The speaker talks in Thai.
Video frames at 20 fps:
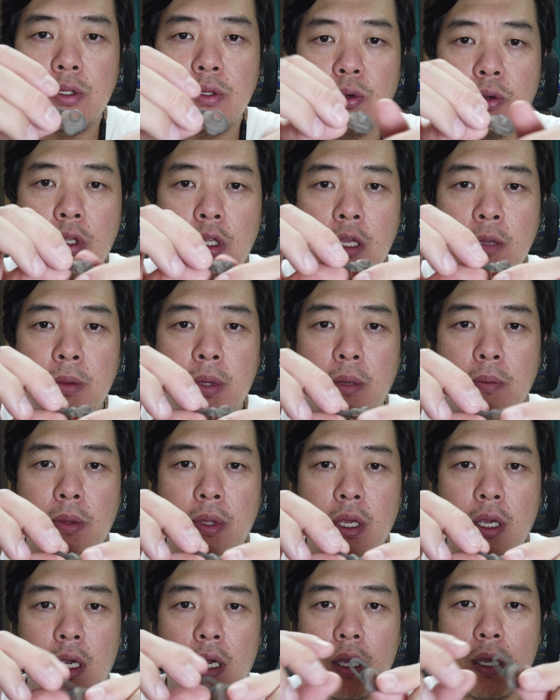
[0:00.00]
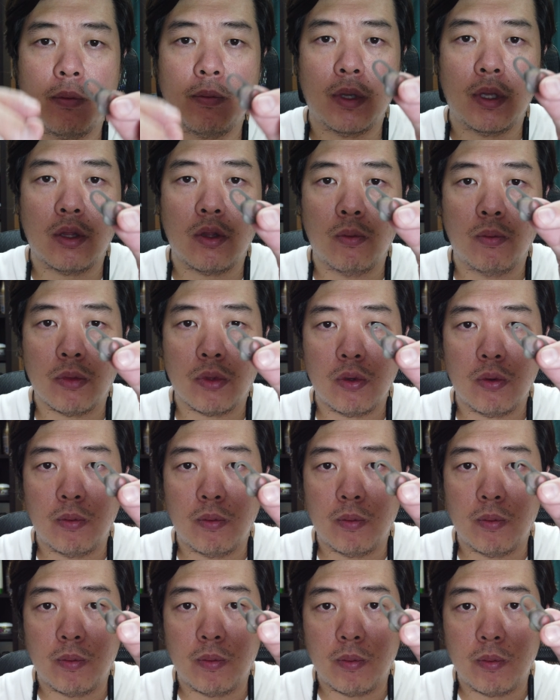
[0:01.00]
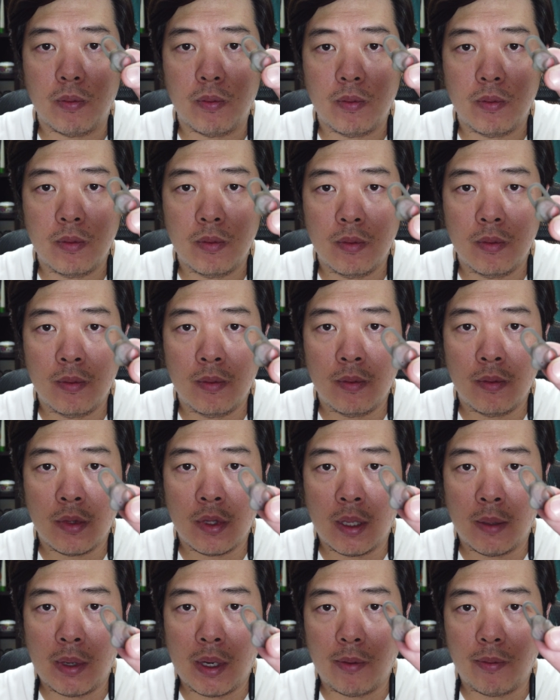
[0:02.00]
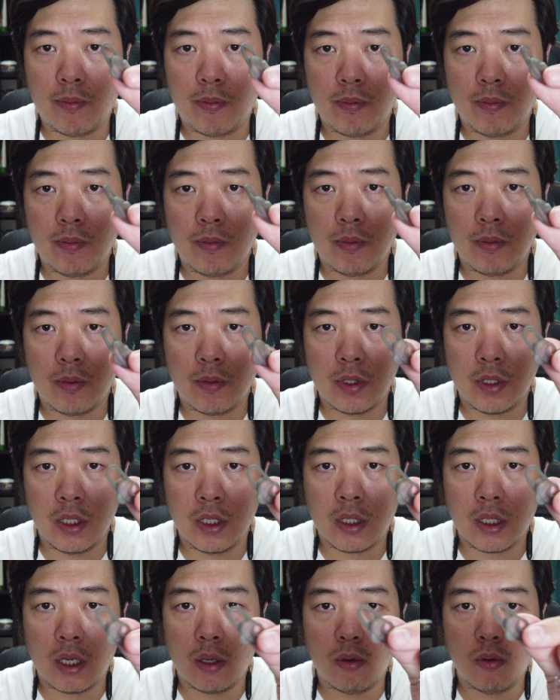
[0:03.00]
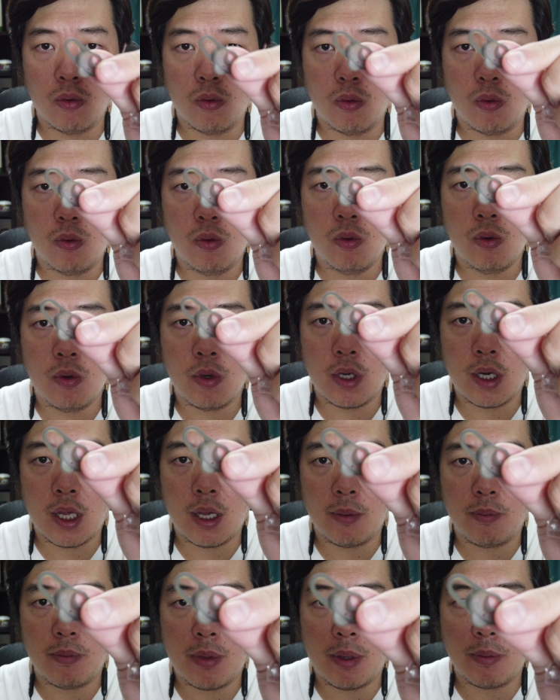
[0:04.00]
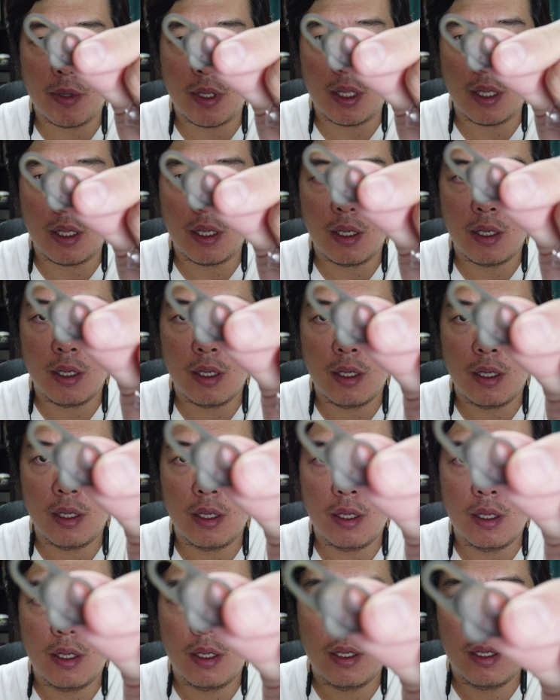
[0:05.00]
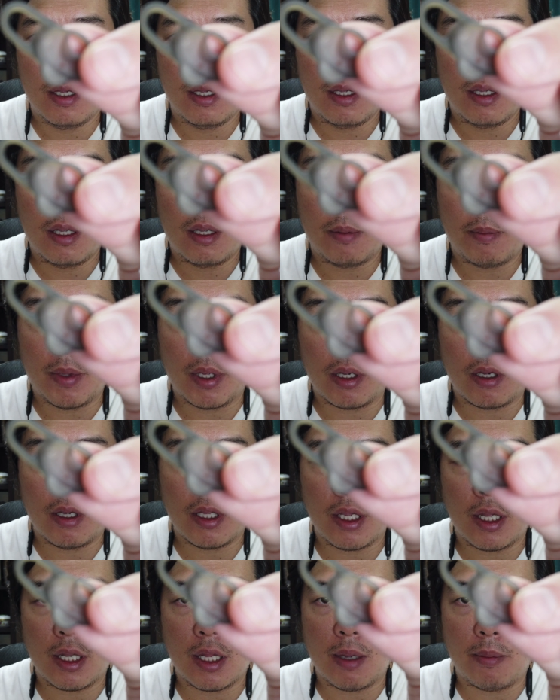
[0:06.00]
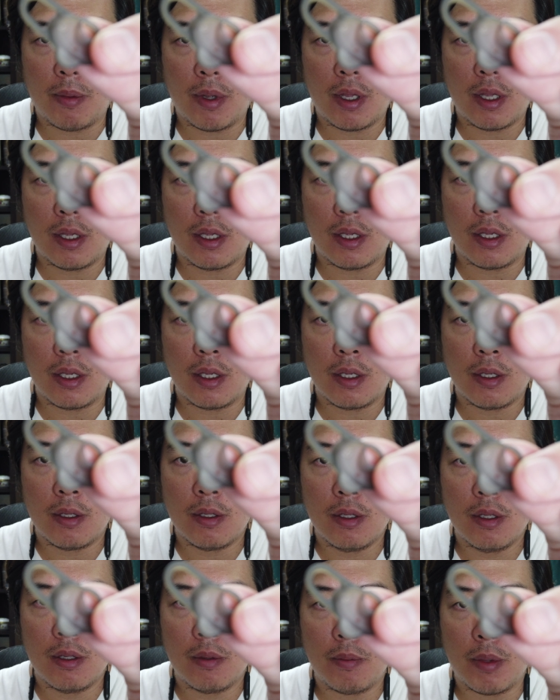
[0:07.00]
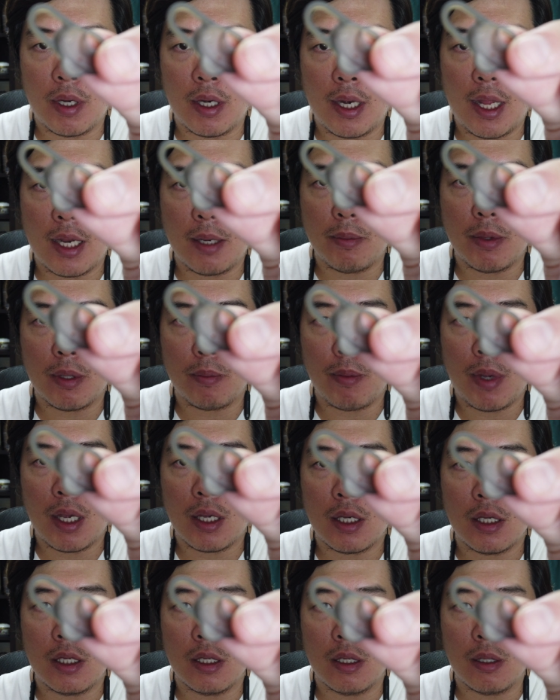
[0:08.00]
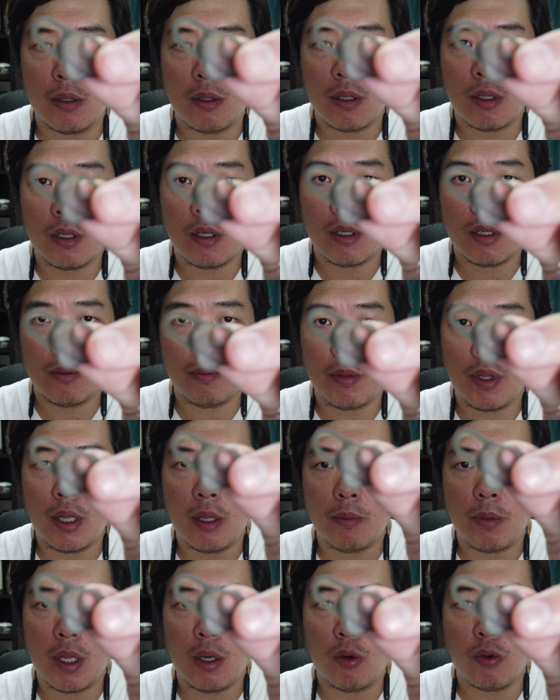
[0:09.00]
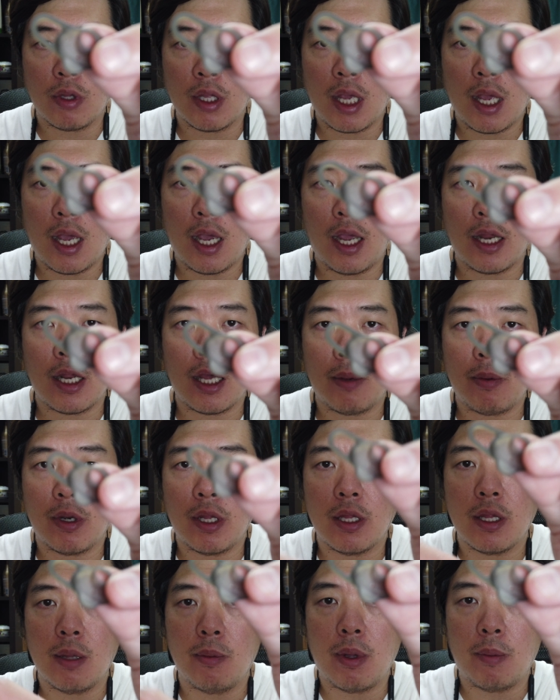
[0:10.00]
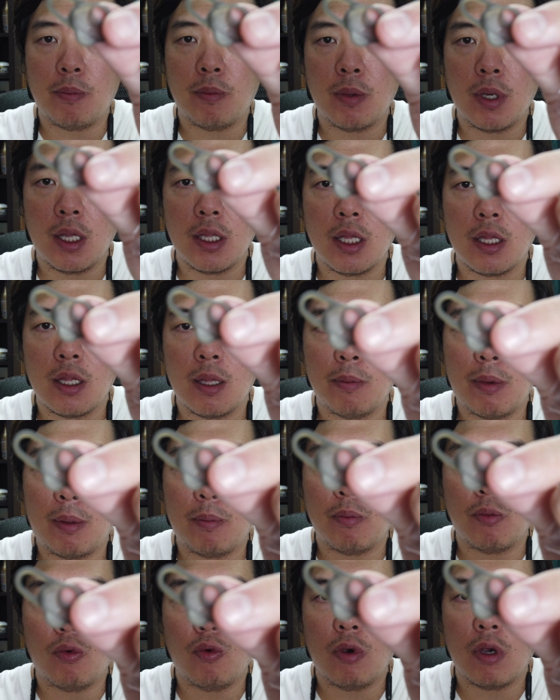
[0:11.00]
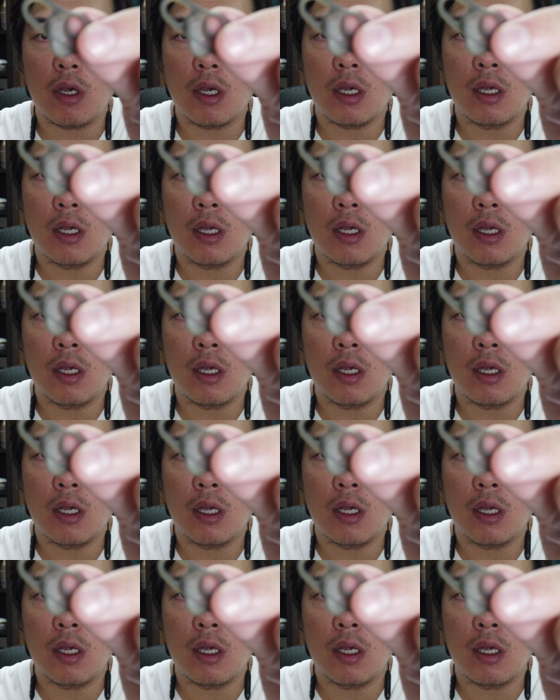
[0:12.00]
จุกที่มันมีมีตุ่มๆสำหรับยึดกระหูนะครับแบบนี้ มันก็จะทำให้มันแน่นมากขึ้น ไม่ไม่หลุดง่ายนะวันนี้สำหรับน่าจะสำหรับพวก